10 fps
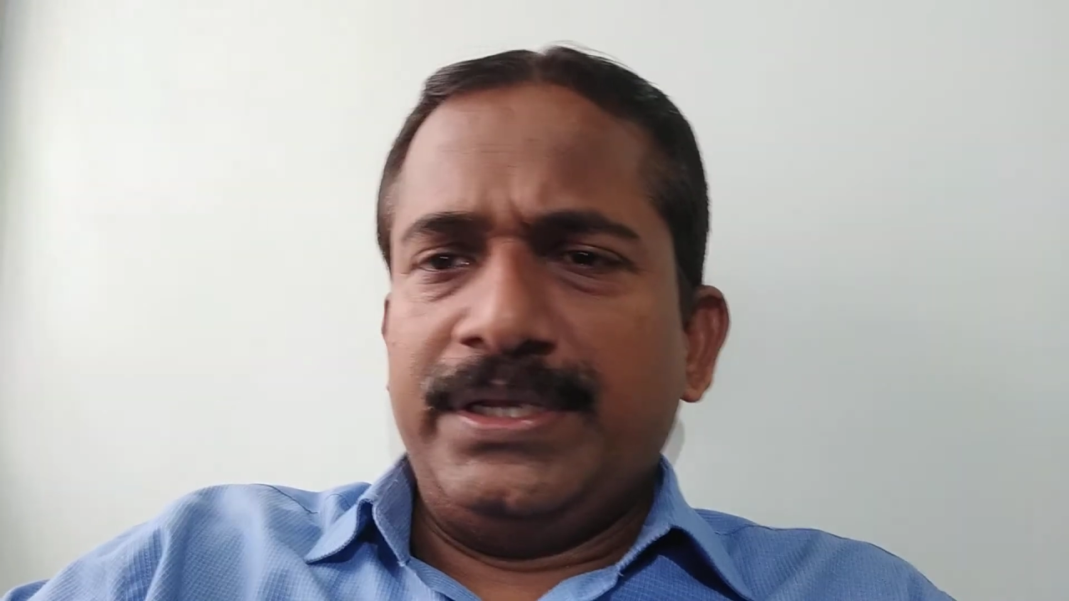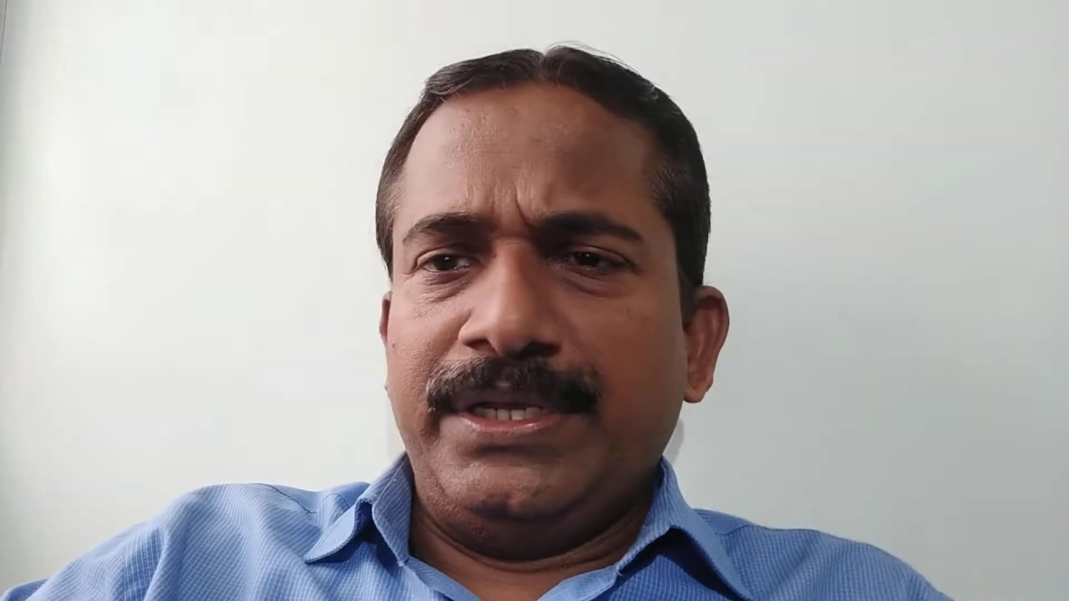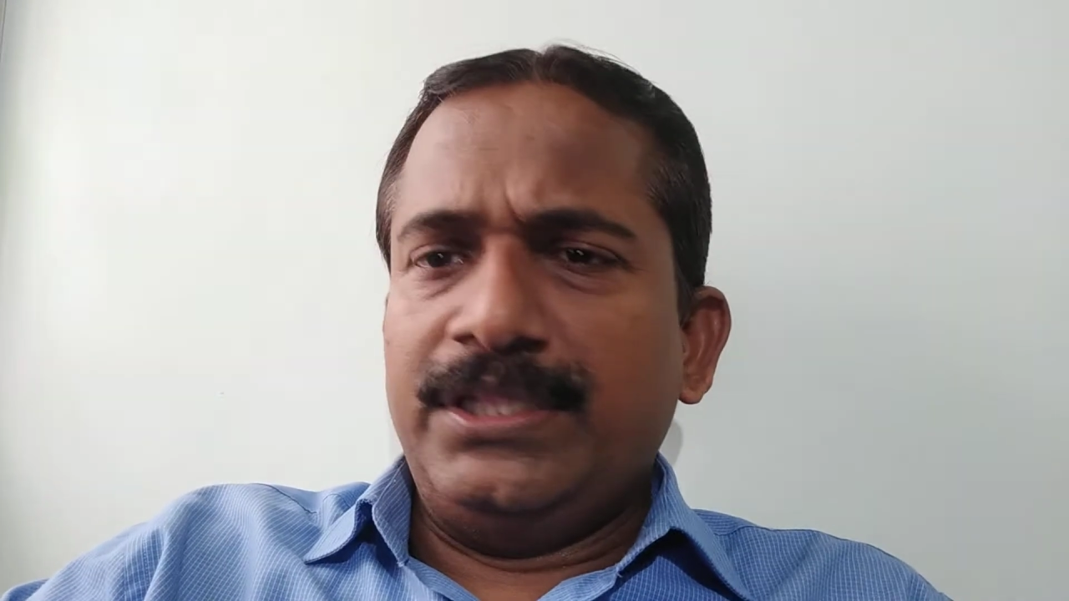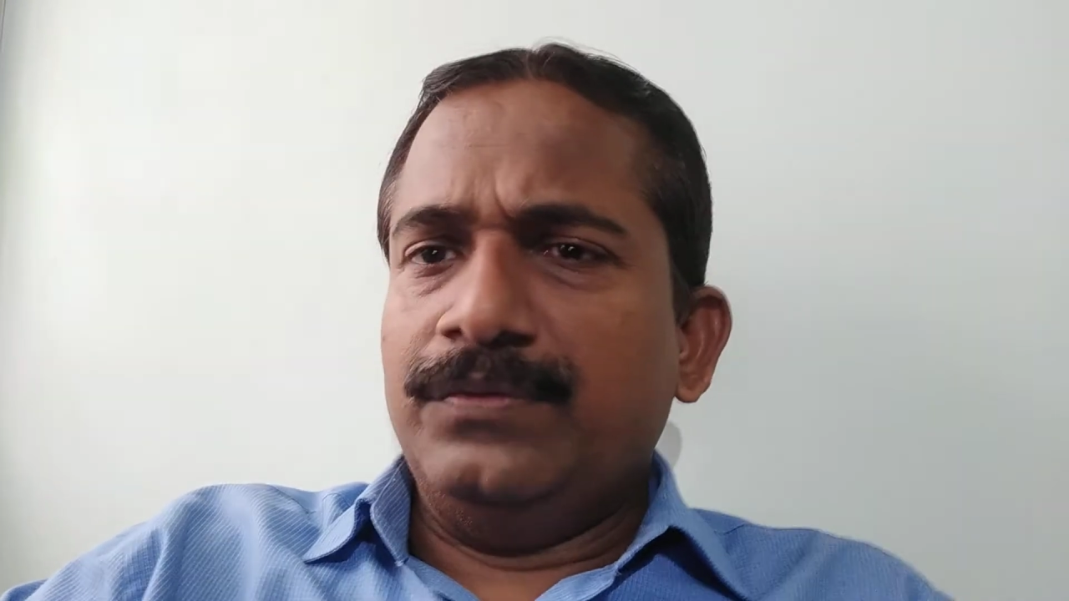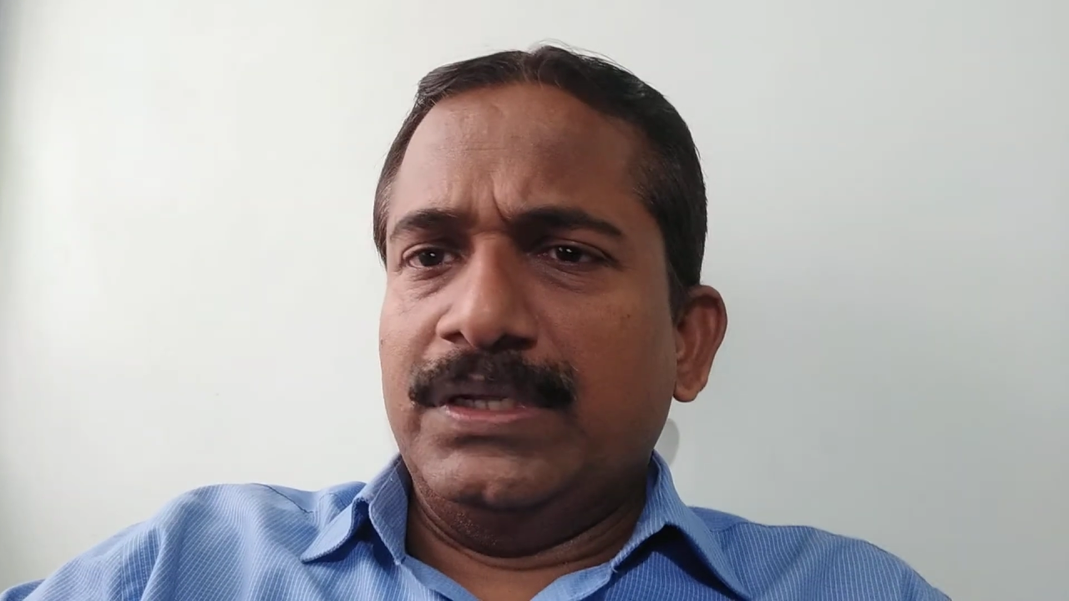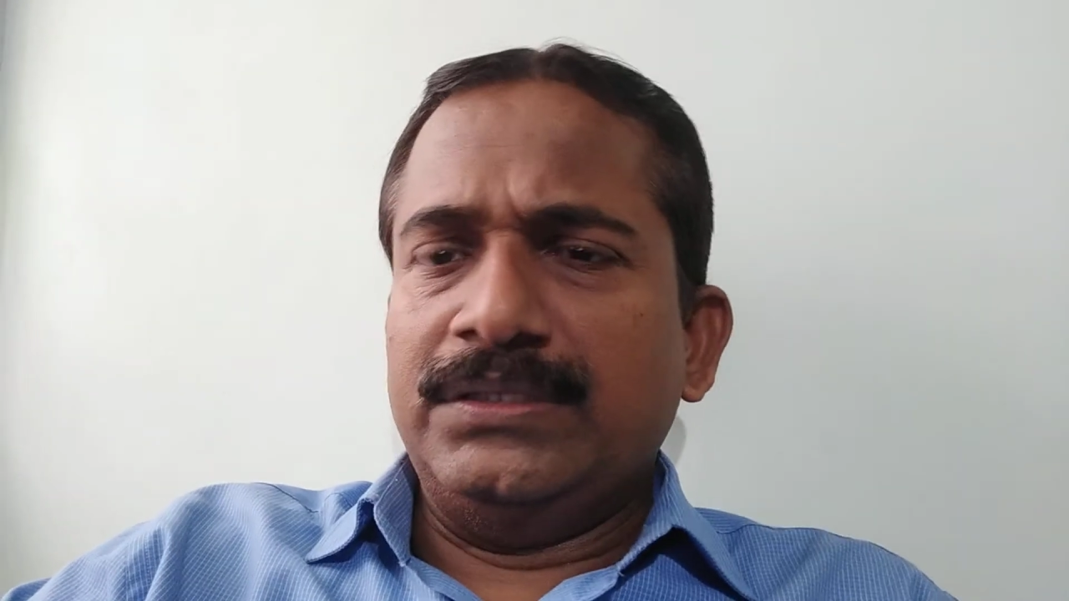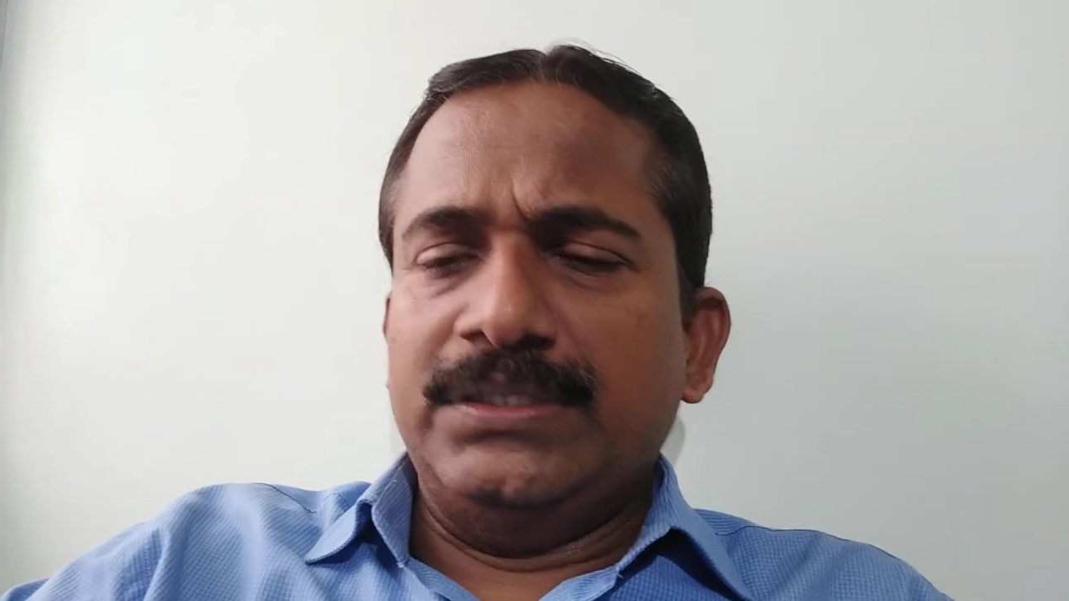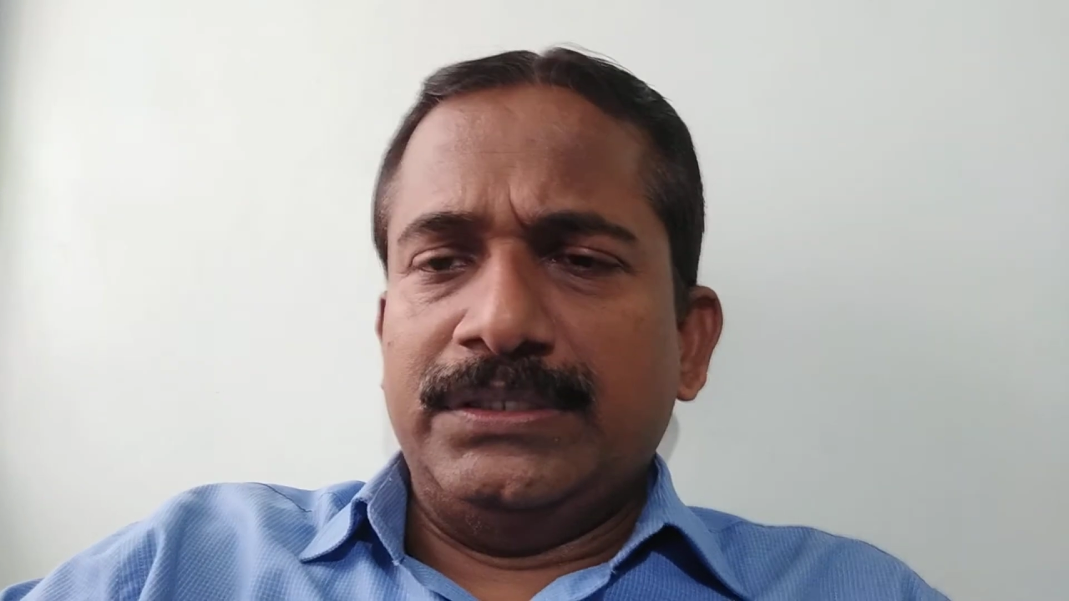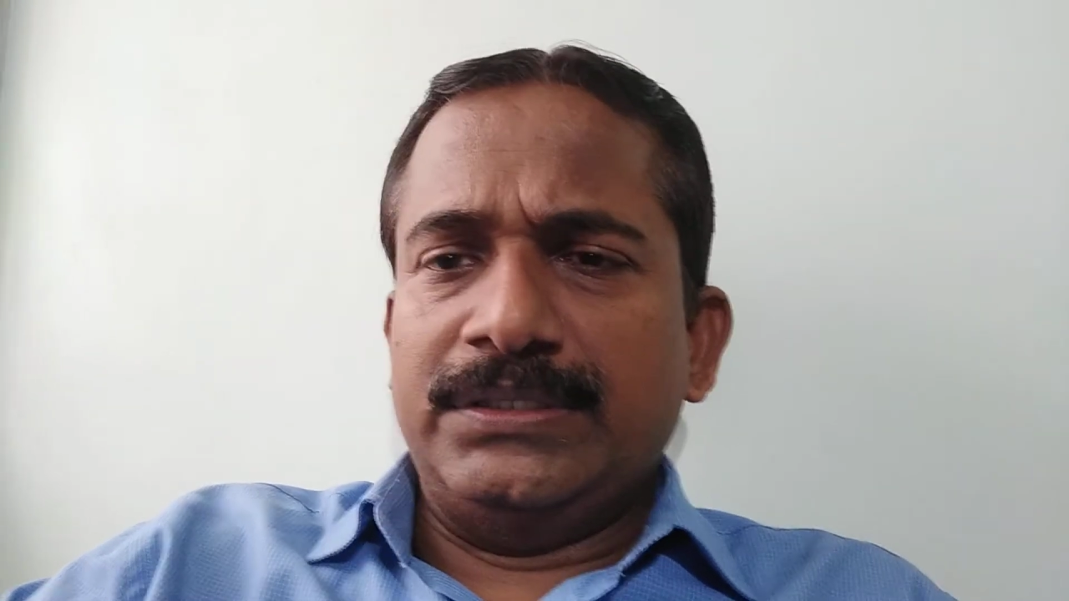இது வந்து